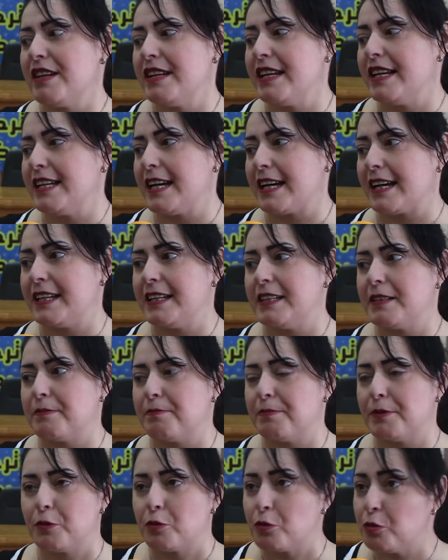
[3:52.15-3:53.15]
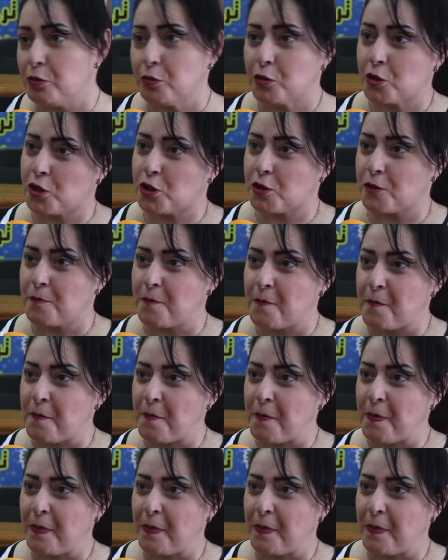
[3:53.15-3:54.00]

ان هي كانت بقروش آه.